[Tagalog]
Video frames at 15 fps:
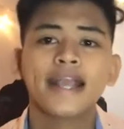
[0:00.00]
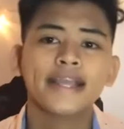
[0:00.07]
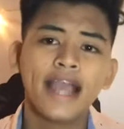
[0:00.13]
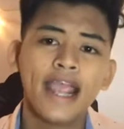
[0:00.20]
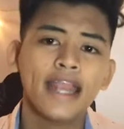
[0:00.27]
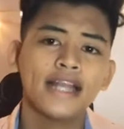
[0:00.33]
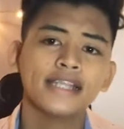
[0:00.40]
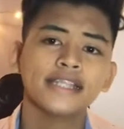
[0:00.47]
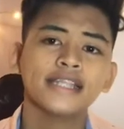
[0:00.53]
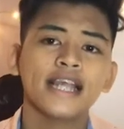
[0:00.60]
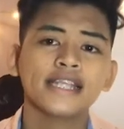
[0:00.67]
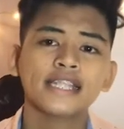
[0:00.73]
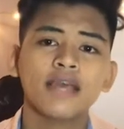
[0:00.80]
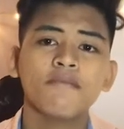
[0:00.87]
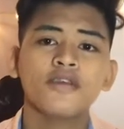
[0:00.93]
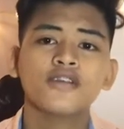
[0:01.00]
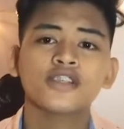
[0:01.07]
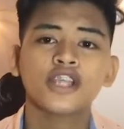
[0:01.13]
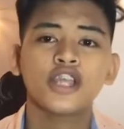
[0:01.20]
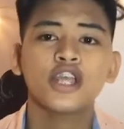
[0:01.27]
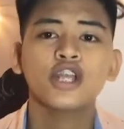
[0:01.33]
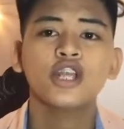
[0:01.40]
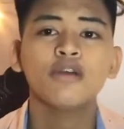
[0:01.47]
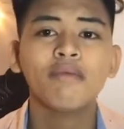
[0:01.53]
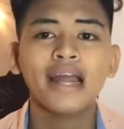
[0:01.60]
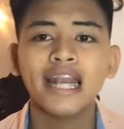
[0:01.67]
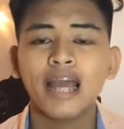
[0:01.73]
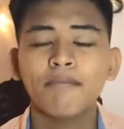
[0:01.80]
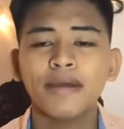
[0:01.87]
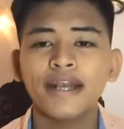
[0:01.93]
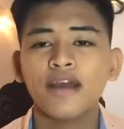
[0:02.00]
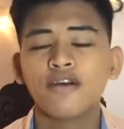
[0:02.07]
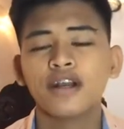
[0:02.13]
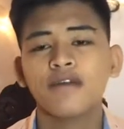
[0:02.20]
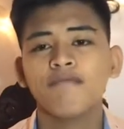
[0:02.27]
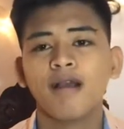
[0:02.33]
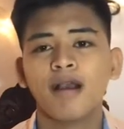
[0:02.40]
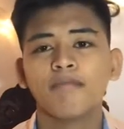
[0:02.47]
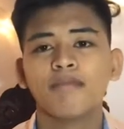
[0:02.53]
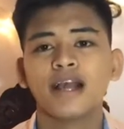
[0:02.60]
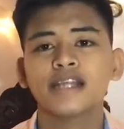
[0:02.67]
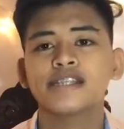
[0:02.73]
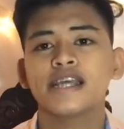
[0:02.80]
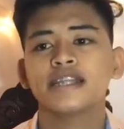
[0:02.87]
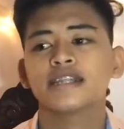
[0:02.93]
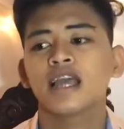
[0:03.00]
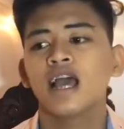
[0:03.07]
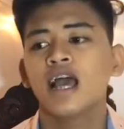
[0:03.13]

Gaya na sinasabi ko sa inyo, lumalaban ako ng mga pageant.